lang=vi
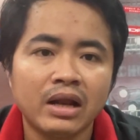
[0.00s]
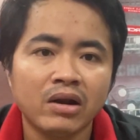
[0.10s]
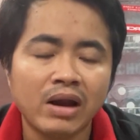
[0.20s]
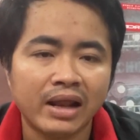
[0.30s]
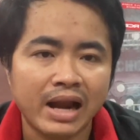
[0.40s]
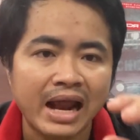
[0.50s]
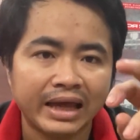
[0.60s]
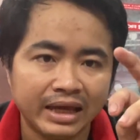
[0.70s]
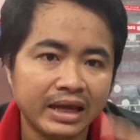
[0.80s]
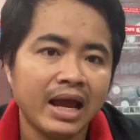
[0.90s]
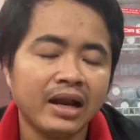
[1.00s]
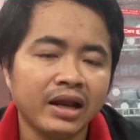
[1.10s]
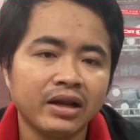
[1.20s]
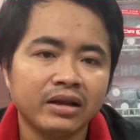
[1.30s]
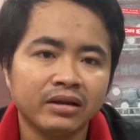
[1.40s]
nó là đã là cái nghề
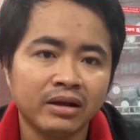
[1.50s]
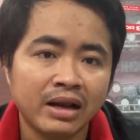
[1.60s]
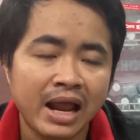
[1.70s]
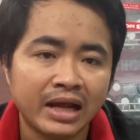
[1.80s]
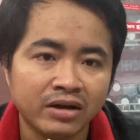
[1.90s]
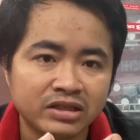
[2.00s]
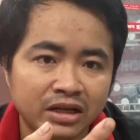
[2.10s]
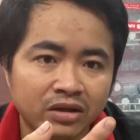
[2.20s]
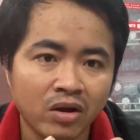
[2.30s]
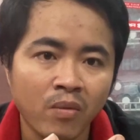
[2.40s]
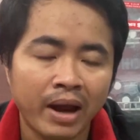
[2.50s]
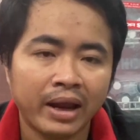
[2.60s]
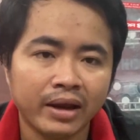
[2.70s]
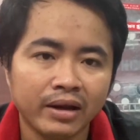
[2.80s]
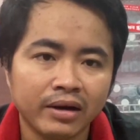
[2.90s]
thì là nó sẽ cho
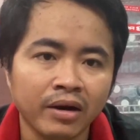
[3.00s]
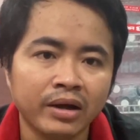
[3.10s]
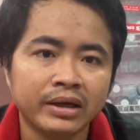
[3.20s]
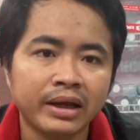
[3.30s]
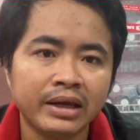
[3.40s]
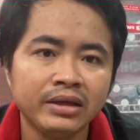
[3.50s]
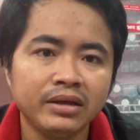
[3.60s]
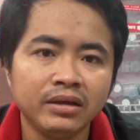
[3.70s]
bạn được cái